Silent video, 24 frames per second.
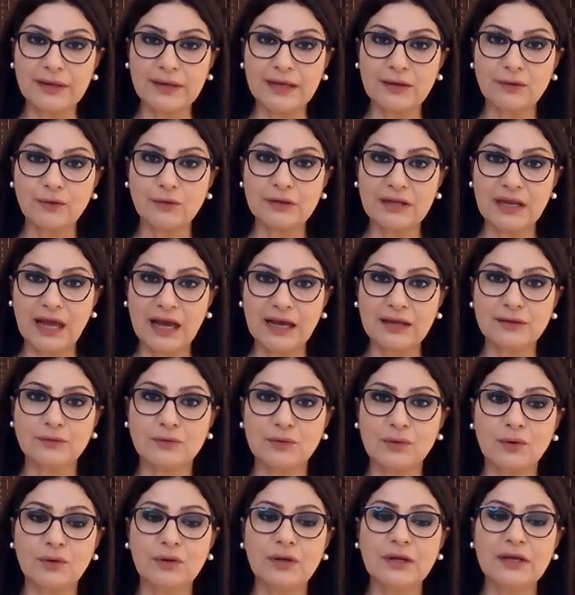بالهم
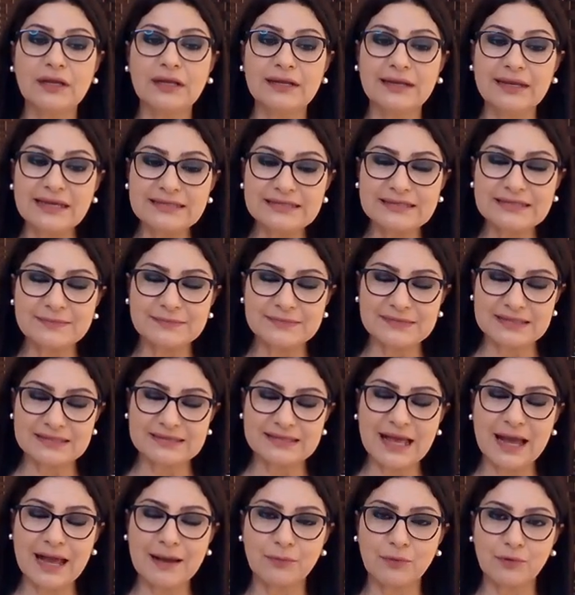لأنه لازم
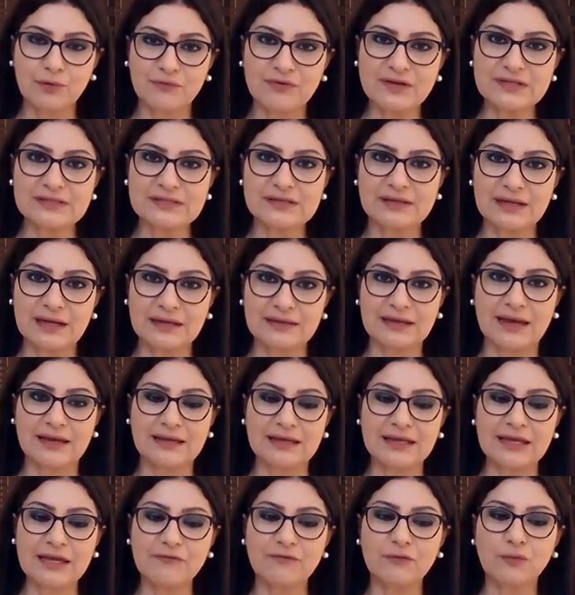تستقبلوا فصل
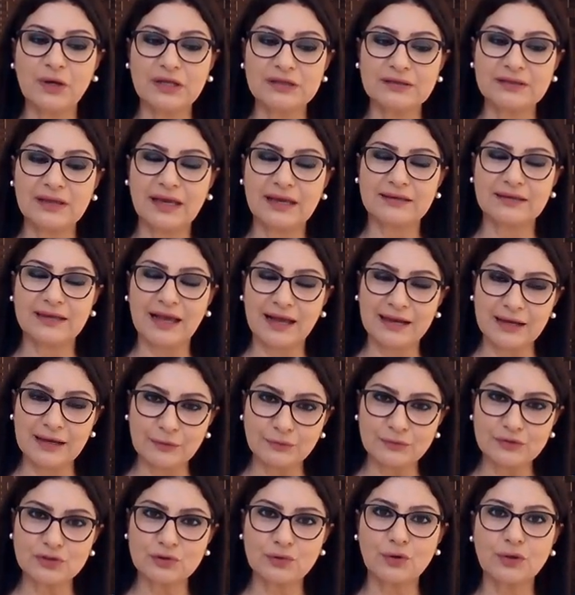الخريف والضحكة على
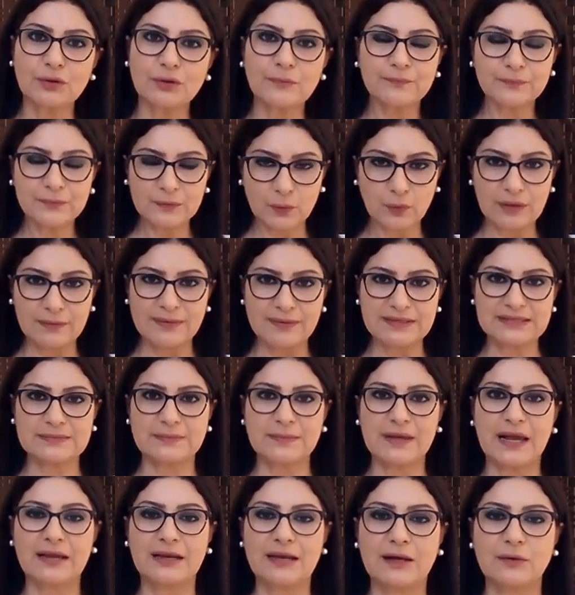وشكم
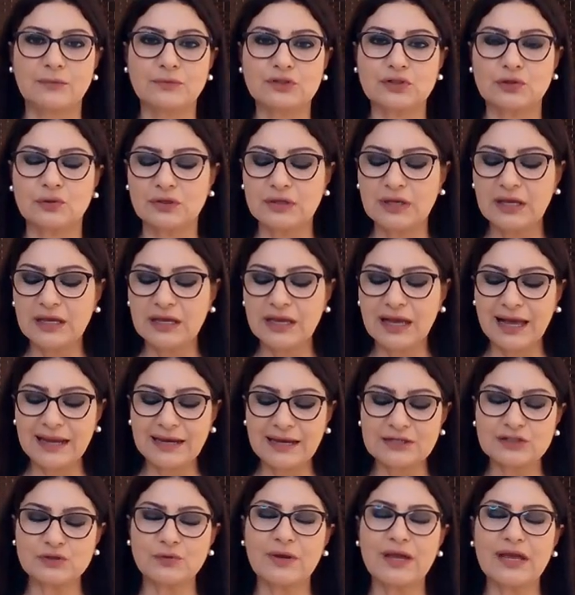والبسمة على وشكم
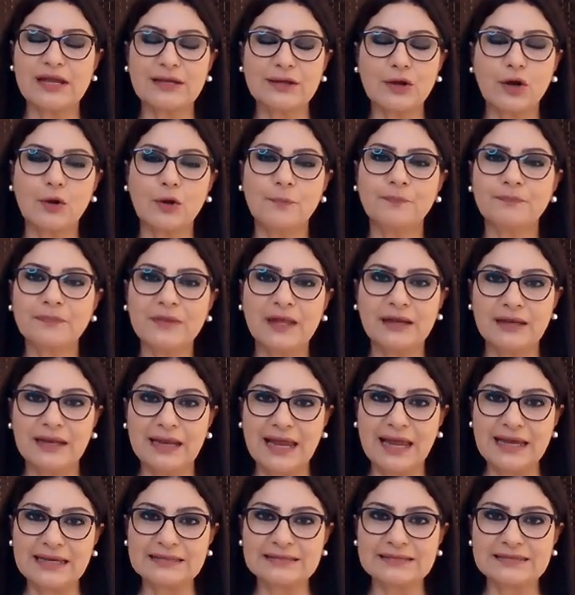الأجواء اليوم
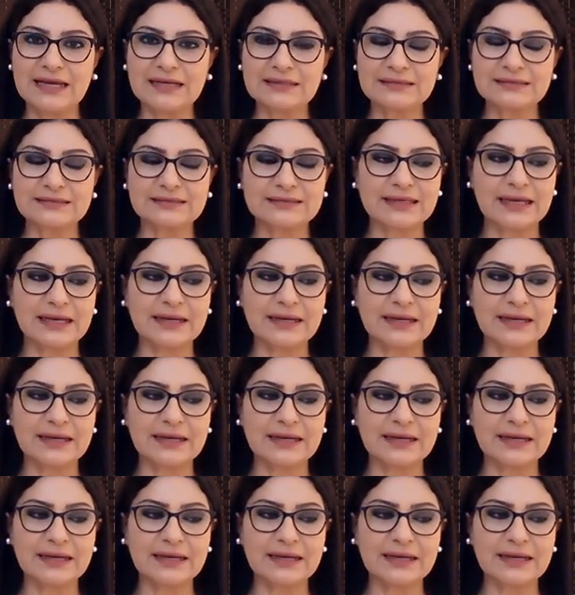ليست